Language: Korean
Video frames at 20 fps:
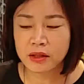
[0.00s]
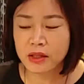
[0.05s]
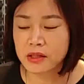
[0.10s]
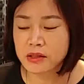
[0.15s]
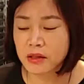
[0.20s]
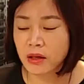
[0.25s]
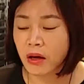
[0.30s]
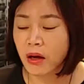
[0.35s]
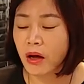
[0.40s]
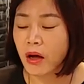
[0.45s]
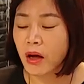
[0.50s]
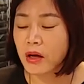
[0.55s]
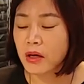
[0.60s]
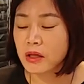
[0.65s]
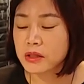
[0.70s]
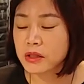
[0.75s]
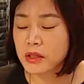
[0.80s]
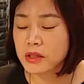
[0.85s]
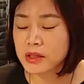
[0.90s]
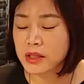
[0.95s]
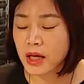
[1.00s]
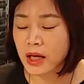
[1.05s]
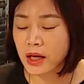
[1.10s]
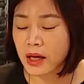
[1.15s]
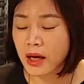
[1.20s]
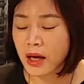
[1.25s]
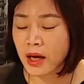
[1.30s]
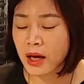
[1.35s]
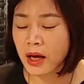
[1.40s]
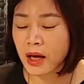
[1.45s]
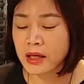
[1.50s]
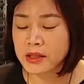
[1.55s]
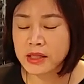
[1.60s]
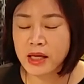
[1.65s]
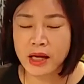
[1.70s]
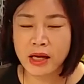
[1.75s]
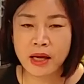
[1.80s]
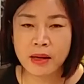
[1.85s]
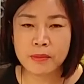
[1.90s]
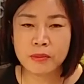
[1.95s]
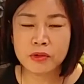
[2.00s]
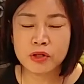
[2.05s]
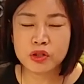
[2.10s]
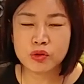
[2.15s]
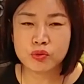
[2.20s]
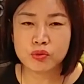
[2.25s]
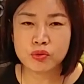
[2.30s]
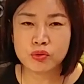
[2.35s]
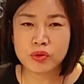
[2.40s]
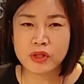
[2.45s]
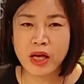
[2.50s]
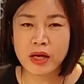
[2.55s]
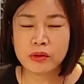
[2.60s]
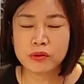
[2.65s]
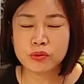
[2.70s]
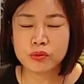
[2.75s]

그래서 천사가 사람의 두, 사,